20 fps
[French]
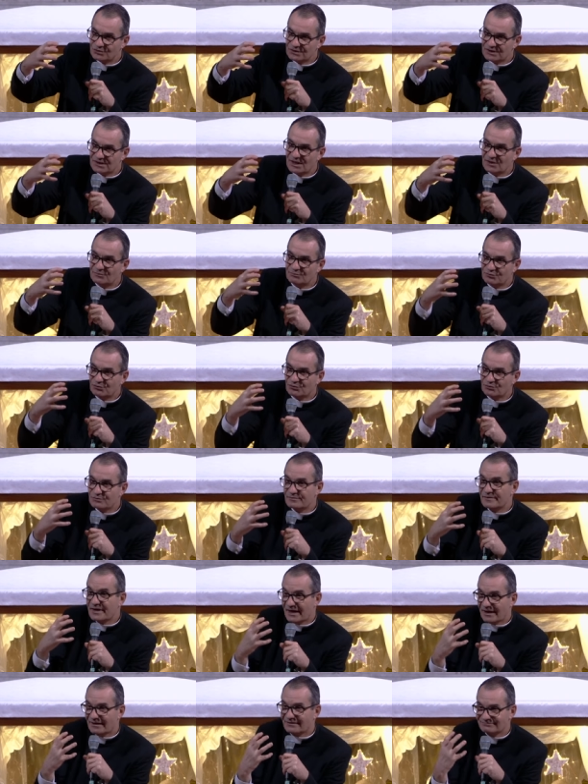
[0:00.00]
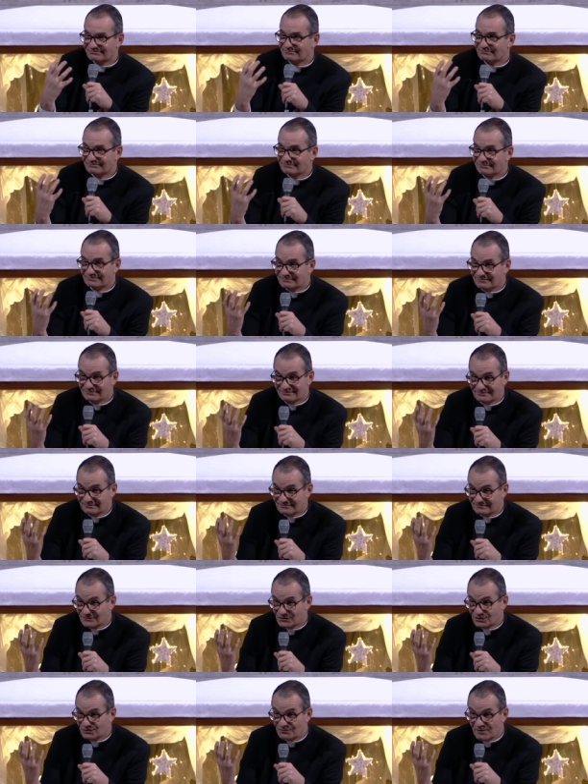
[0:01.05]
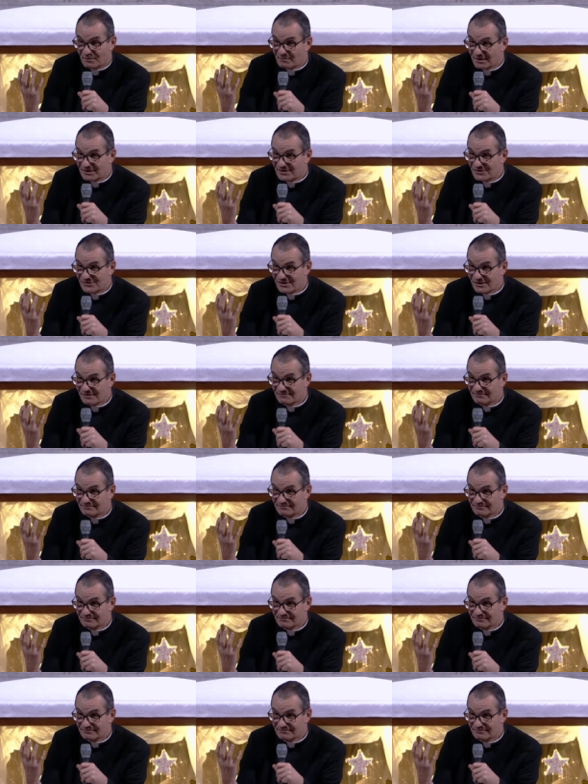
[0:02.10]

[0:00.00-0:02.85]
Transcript: qui est pure lumière Il ne fait pas de dessin.